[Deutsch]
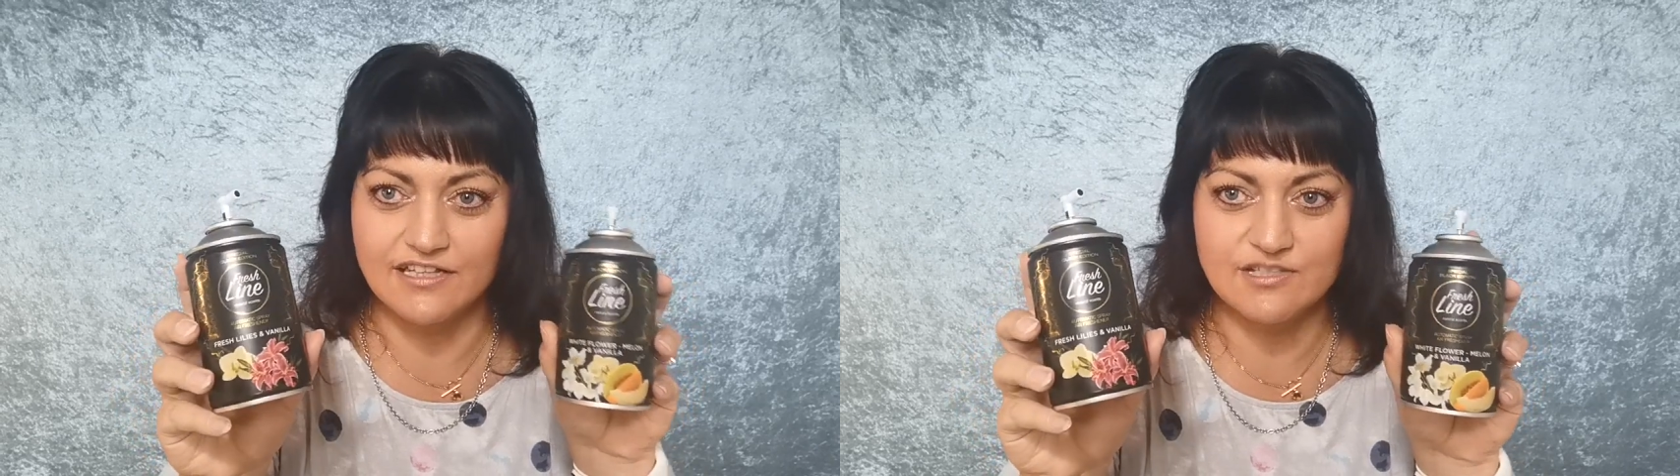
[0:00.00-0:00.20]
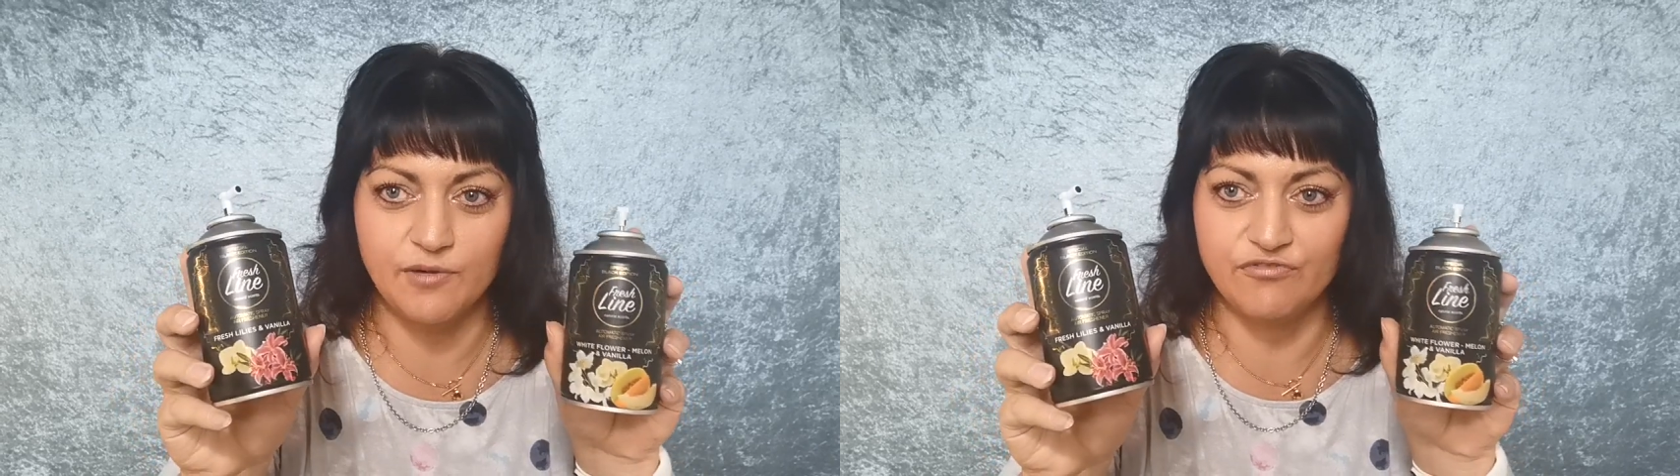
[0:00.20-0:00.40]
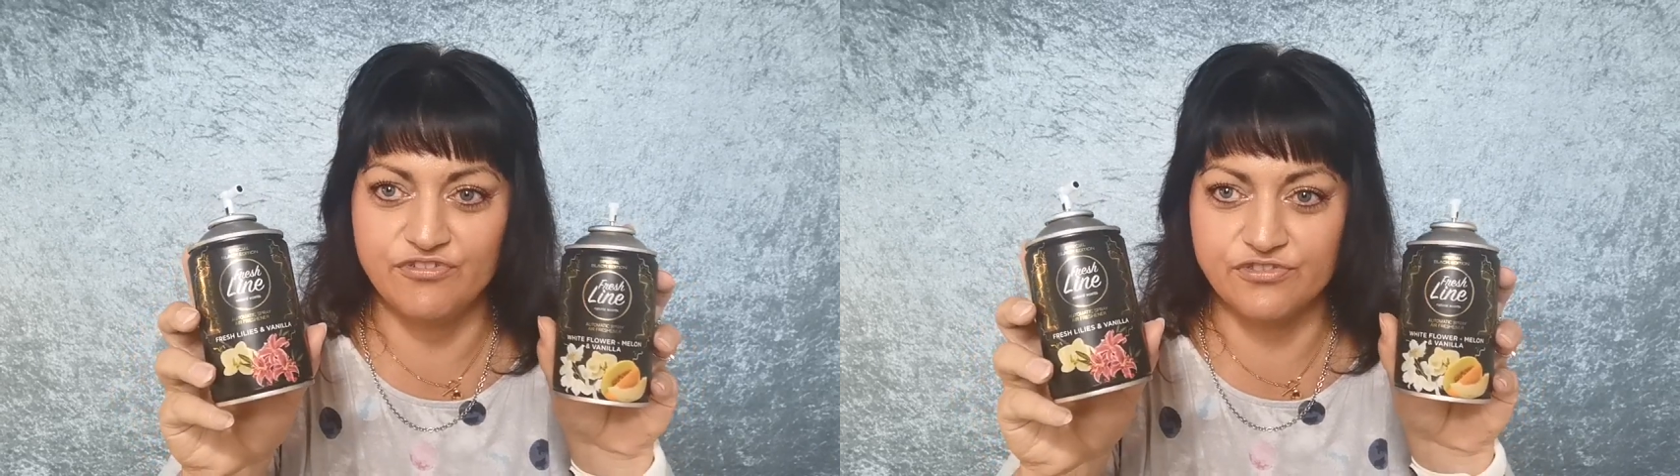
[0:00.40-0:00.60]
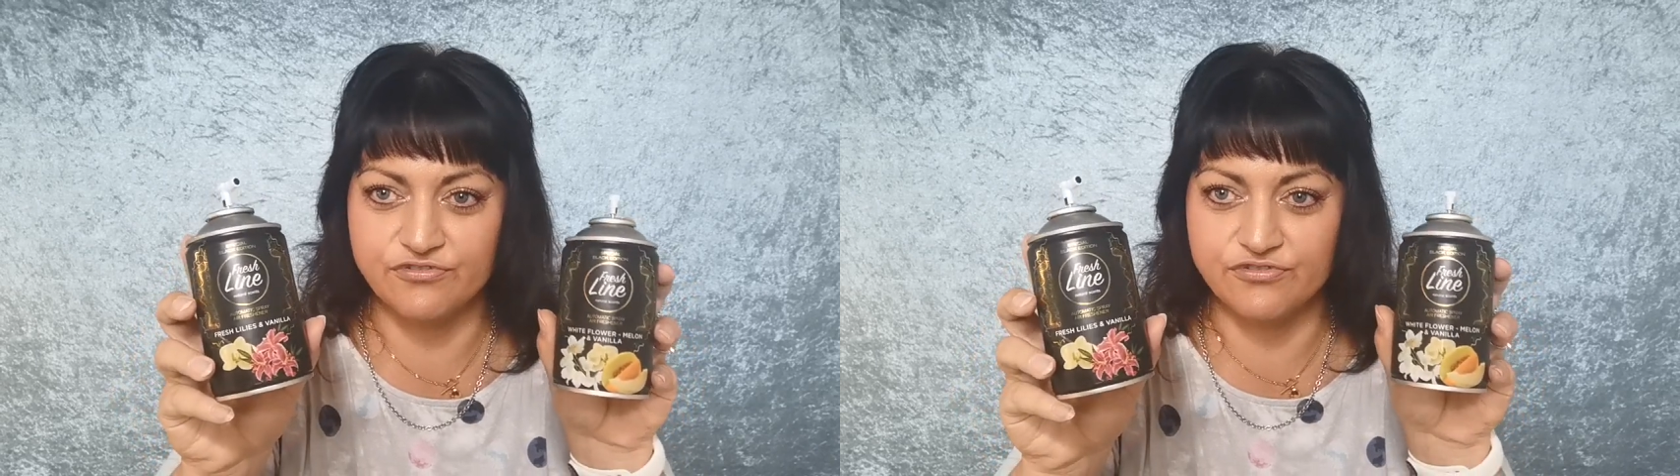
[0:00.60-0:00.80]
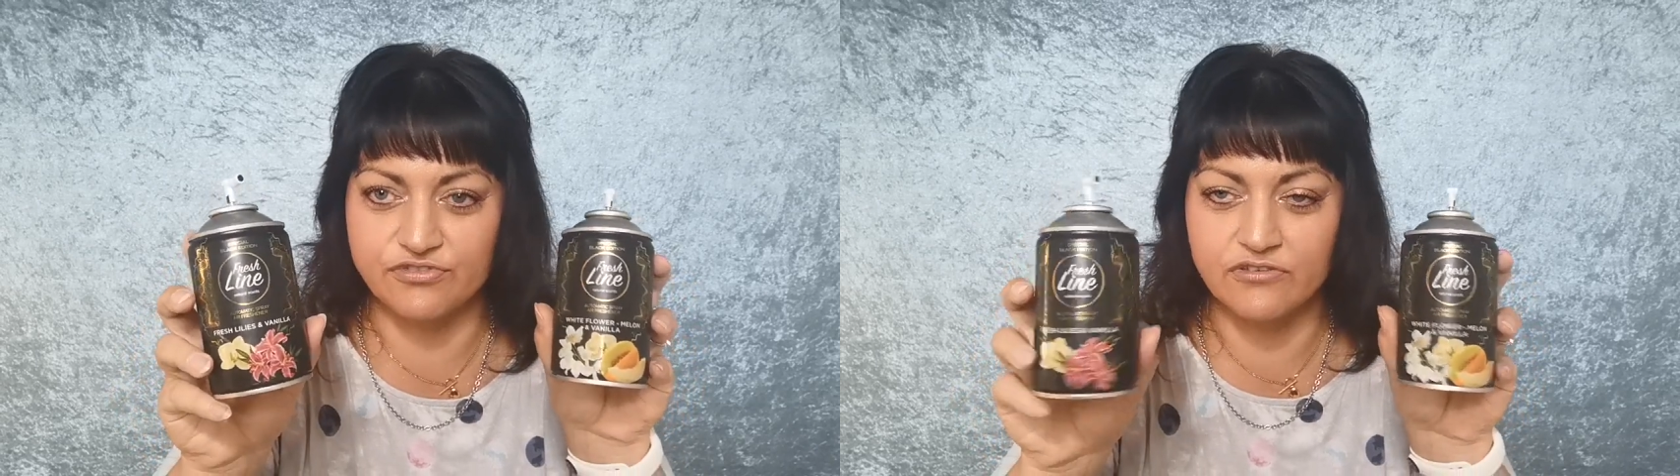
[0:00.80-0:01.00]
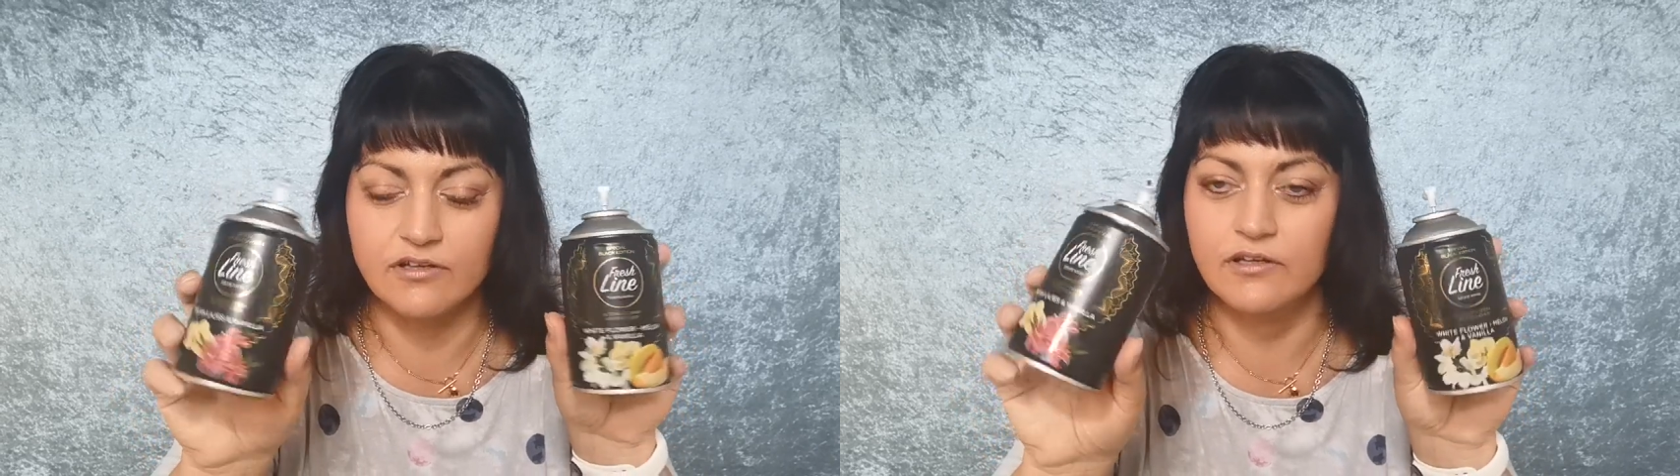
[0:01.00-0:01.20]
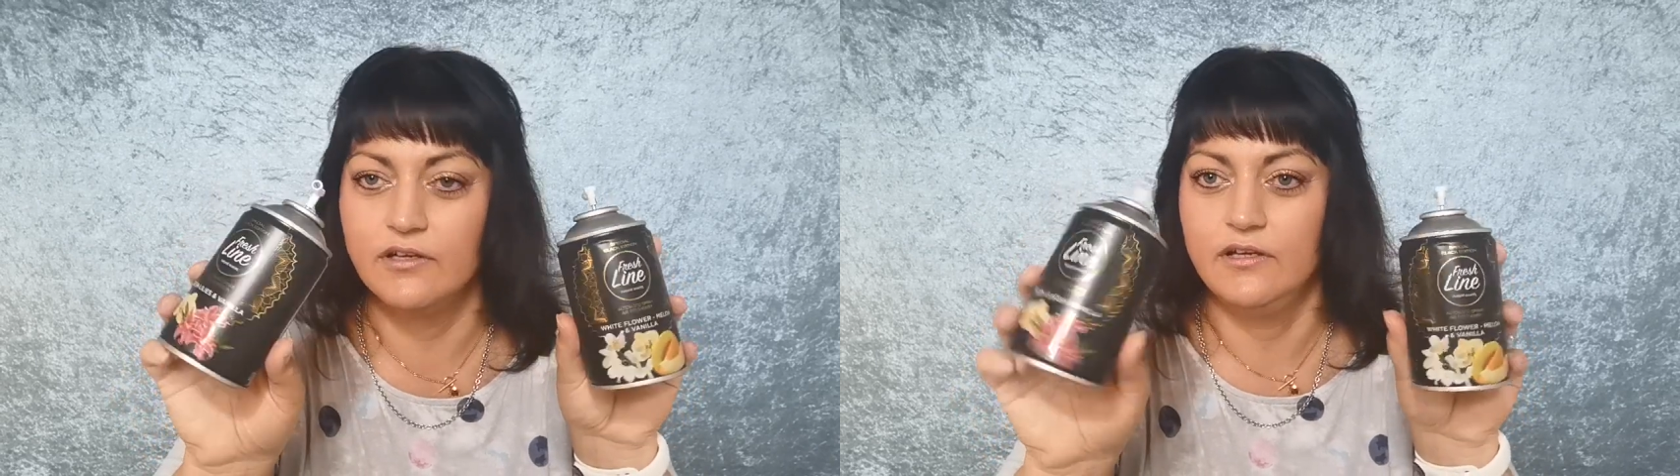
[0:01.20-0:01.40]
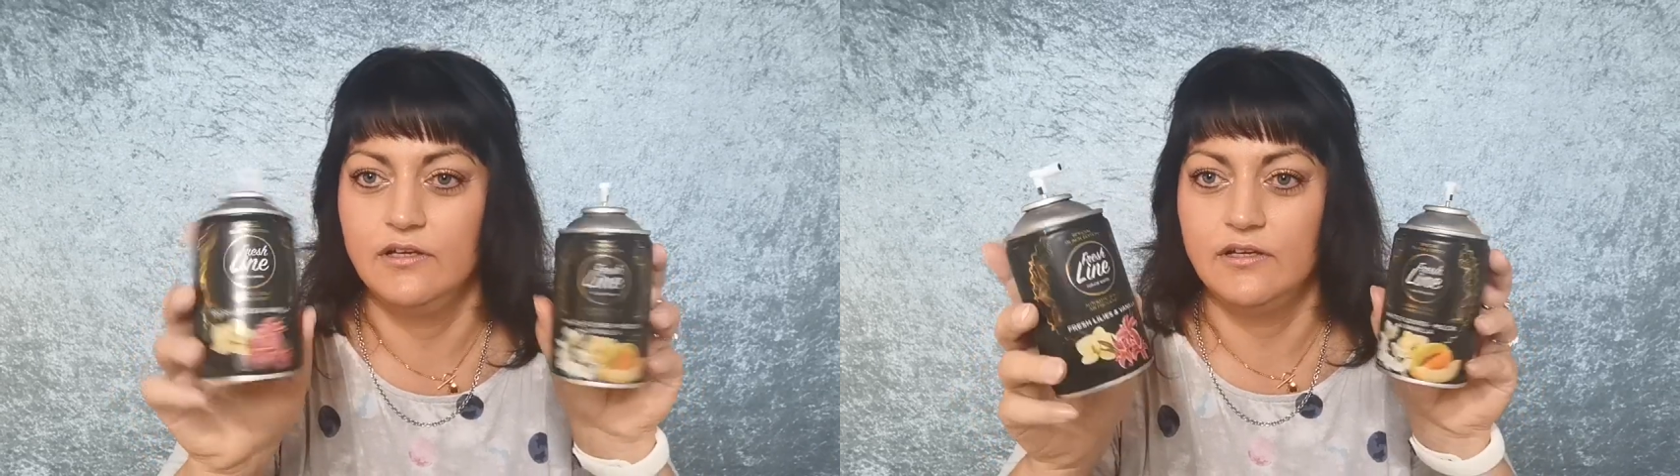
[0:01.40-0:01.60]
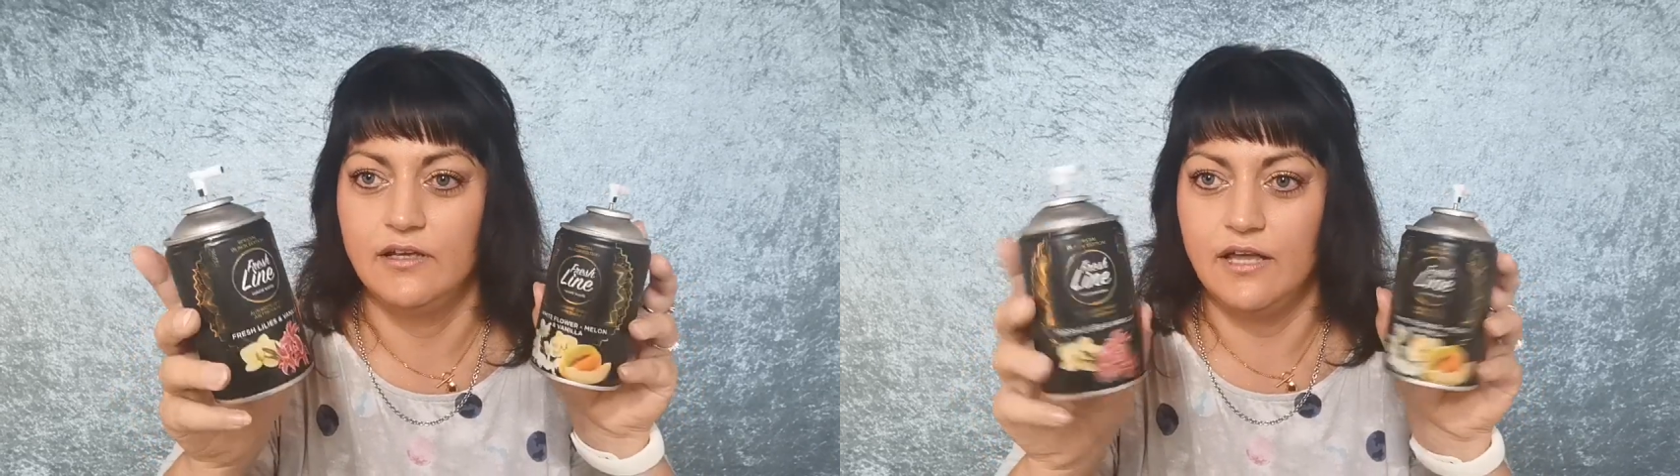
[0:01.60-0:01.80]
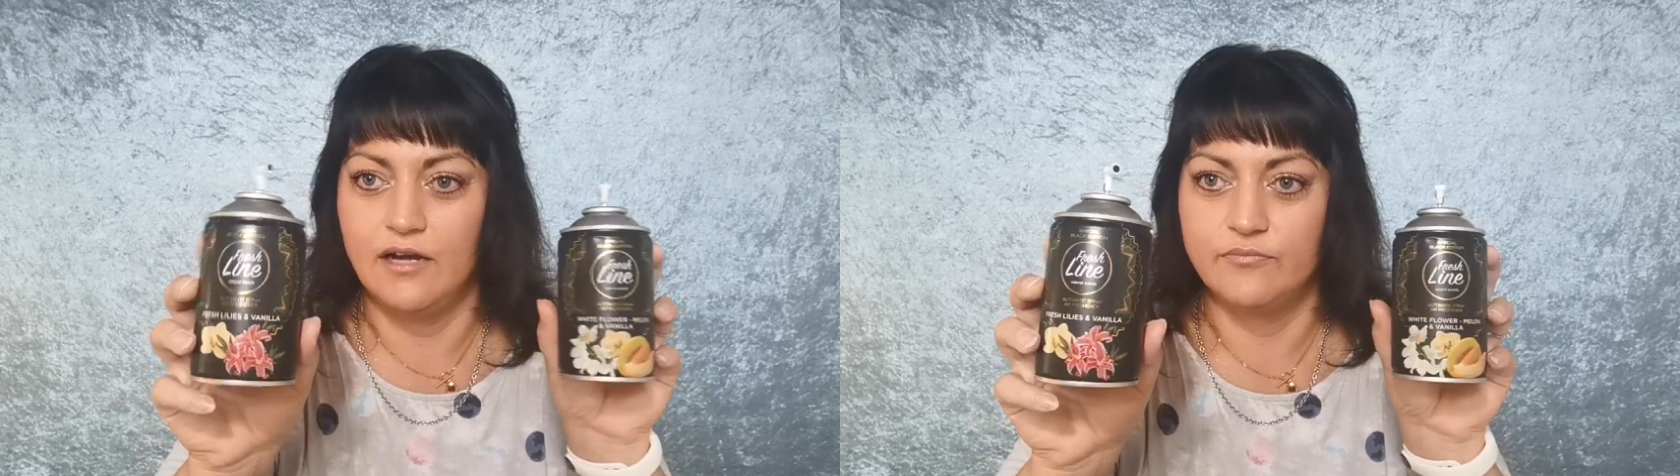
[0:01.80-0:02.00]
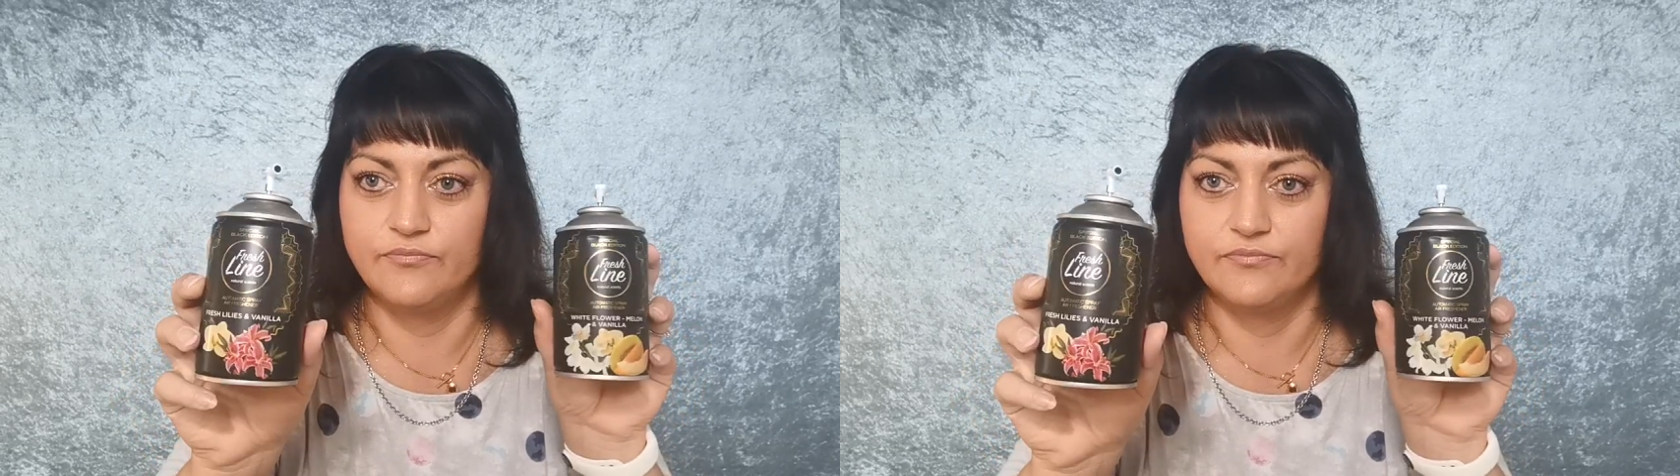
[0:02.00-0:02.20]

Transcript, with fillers: Geht es immer pft, pft. Ja.